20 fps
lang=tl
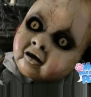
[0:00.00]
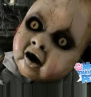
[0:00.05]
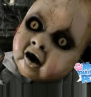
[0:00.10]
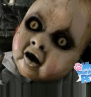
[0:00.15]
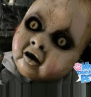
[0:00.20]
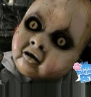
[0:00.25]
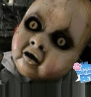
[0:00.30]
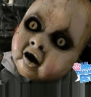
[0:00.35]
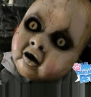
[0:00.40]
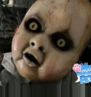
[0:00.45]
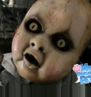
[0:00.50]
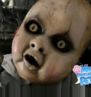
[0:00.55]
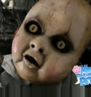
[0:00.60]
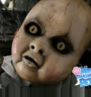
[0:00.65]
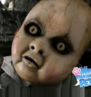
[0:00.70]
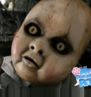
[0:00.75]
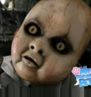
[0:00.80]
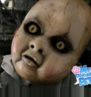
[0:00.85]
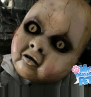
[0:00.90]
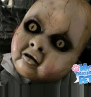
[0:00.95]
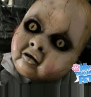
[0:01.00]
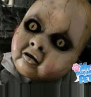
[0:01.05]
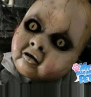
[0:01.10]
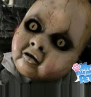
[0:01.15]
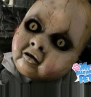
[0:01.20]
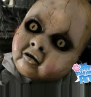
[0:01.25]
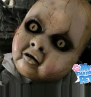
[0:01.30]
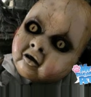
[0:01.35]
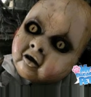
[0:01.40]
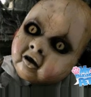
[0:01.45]
Hoy bata,
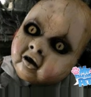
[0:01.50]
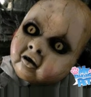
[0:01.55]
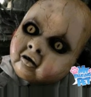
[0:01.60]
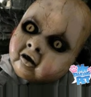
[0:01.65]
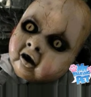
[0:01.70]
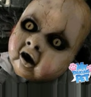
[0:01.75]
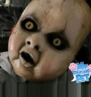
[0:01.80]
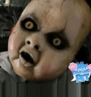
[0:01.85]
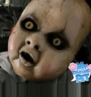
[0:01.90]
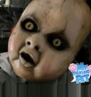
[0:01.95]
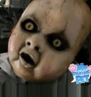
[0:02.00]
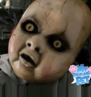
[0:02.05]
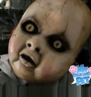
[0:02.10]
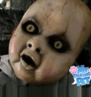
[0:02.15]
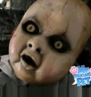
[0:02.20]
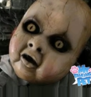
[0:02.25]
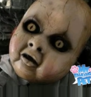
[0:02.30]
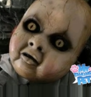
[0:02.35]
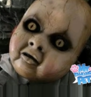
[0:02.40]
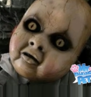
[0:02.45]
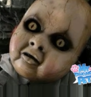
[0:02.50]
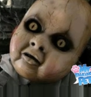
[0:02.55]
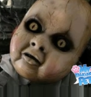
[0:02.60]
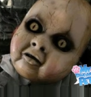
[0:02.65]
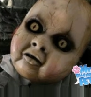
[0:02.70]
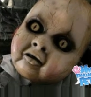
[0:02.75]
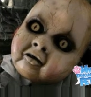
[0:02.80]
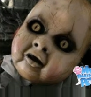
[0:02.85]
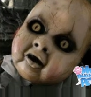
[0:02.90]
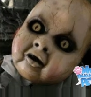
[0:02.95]
anong oras na?
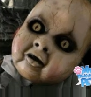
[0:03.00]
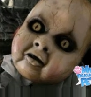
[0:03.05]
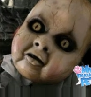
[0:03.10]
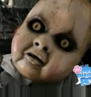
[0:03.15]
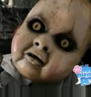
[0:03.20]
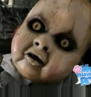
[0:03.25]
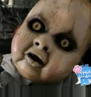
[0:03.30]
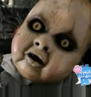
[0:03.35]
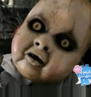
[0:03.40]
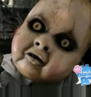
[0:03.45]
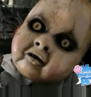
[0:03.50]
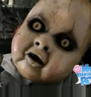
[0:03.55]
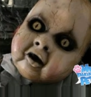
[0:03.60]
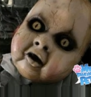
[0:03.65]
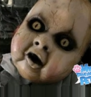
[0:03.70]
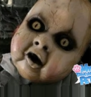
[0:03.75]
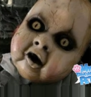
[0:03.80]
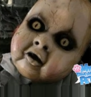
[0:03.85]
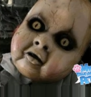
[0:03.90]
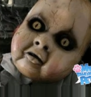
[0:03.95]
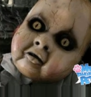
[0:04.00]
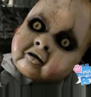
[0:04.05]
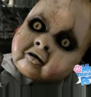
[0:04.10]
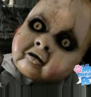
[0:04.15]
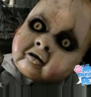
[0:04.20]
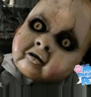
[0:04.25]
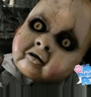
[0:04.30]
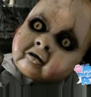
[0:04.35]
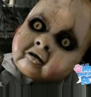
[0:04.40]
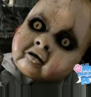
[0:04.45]
Bakit gising ka pa?
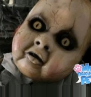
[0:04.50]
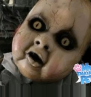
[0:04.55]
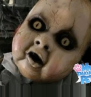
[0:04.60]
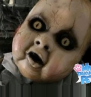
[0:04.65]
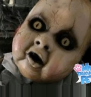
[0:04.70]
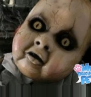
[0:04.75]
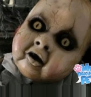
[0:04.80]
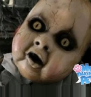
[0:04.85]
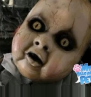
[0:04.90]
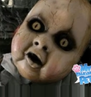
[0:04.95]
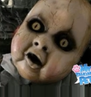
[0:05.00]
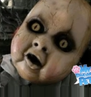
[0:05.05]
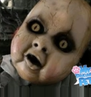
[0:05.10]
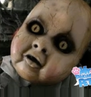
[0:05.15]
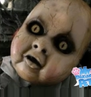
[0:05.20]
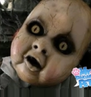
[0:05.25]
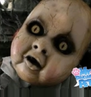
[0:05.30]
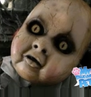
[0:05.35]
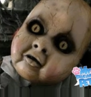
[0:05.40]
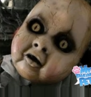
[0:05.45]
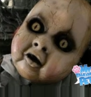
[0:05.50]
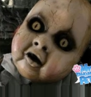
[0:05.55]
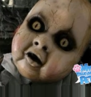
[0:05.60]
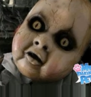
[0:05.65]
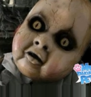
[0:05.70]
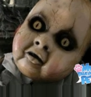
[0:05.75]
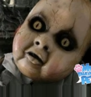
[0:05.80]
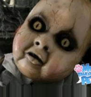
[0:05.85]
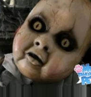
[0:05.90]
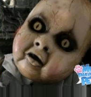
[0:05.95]
Gusto mo
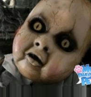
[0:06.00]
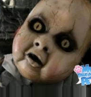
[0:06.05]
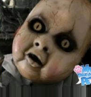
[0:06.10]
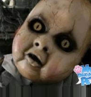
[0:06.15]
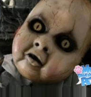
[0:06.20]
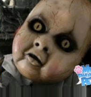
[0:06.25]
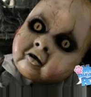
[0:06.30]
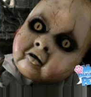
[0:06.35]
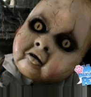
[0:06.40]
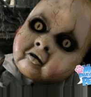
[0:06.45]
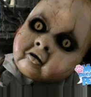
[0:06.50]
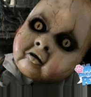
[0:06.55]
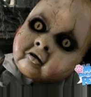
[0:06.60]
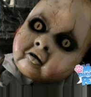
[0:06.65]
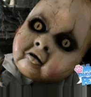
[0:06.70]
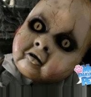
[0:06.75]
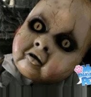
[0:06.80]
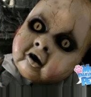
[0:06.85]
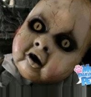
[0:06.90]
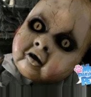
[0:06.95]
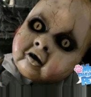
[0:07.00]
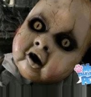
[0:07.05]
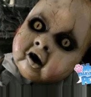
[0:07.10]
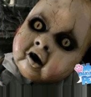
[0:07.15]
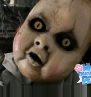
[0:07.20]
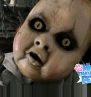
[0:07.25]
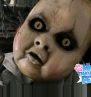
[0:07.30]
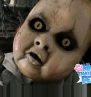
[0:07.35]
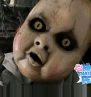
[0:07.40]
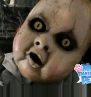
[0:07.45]
puntahan kita dyan?
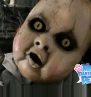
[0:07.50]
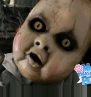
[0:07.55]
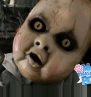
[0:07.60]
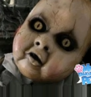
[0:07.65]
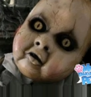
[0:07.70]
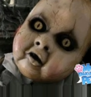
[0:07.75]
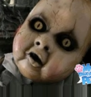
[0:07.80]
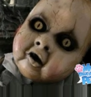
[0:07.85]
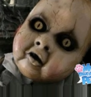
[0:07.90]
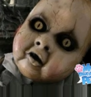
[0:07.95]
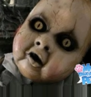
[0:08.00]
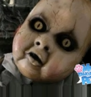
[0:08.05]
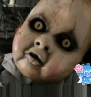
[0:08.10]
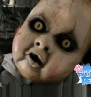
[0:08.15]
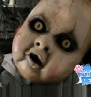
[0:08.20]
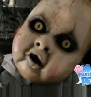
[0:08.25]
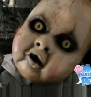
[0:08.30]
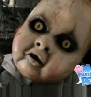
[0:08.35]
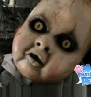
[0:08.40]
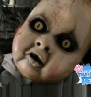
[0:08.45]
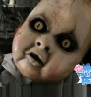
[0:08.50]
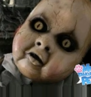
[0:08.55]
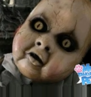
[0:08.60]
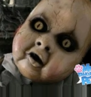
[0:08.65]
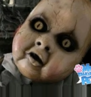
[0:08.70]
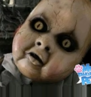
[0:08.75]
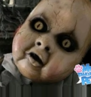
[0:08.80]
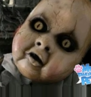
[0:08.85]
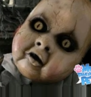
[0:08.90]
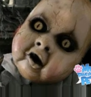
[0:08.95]
Kukunin ko si mama mo at si
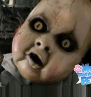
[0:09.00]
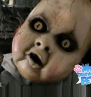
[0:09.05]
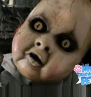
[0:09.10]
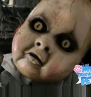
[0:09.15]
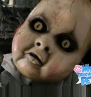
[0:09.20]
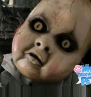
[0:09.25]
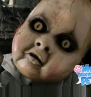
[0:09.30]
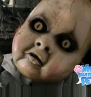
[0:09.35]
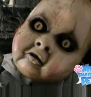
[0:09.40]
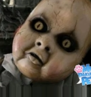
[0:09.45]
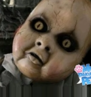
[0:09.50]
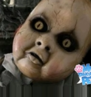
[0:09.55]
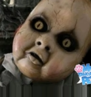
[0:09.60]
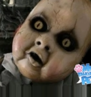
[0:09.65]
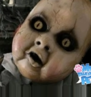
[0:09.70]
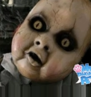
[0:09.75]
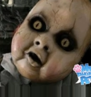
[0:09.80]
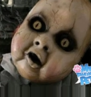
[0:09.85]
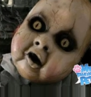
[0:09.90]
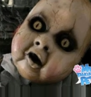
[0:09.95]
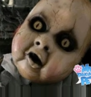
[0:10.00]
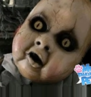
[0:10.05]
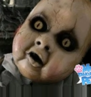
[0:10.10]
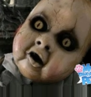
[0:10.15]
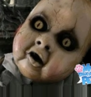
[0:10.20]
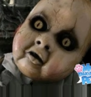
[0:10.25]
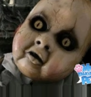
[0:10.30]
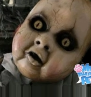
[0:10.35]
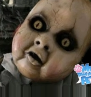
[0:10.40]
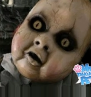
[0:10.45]
papa mo para wala
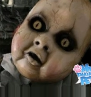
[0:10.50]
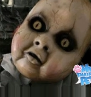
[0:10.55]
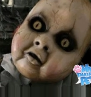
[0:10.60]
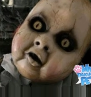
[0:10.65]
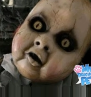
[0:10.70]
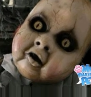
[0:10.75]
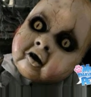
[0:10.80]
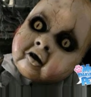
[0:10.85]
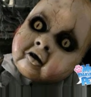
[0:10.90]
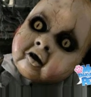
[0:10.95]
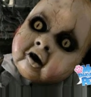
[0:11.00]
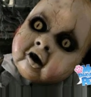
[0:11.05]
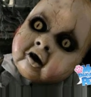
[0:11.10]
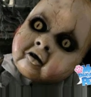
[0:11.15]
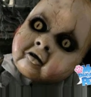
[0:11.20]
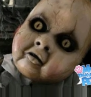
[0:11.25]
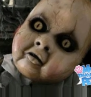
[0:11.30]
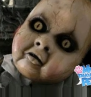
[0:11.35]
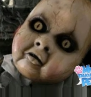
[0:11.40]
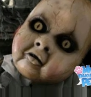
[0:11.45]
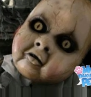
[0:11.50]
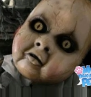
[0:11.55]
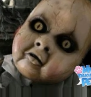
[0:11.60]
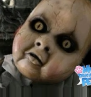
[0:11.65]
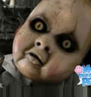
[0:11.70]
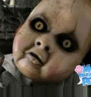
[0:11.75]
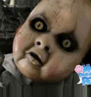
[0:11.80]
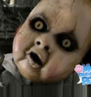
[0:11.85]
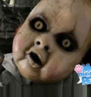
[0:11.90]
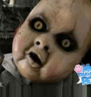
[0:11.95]
ka ng kasama.
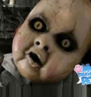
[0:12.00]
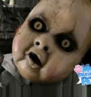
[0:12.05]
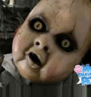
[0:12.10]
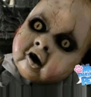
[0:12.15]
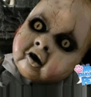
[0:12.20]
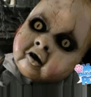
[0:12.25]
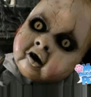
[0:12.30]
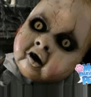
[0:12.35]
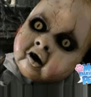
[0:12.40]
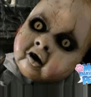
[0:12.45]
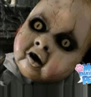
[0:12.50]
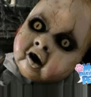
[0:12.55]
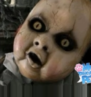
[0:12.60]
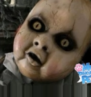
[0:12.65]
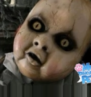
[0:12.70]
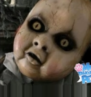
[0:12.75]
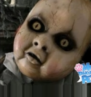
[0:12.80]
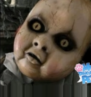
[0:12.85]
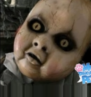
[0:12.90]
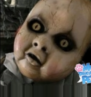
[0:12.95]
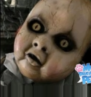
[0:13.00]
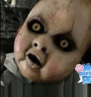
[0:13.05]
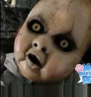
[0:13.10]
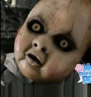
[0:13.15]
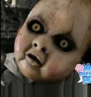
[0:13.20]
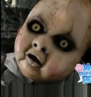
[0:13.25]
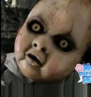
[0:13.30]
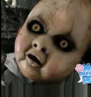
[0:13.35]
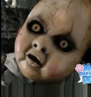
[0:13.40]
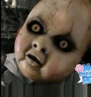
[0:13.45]
Para ako na lang ang
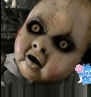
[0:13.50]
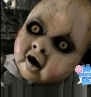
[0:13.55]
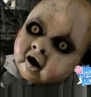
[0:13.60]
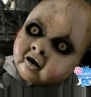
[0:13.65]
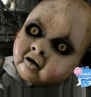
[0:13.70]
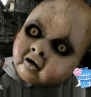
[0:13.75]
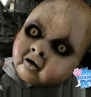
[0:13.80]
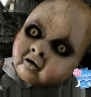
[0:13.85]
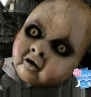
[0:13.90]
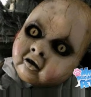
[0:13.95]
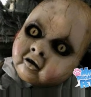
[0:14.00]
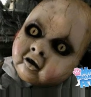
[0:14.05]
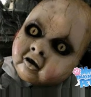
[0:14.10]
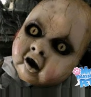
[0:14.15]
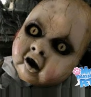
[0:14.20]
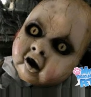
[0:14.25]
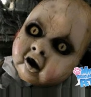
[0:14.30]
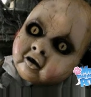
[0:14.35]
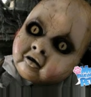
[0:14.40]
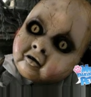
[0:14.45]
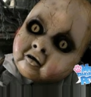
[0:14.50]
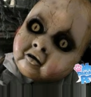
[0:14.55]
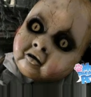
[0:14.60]
kasama mo dyan sa tabi mo.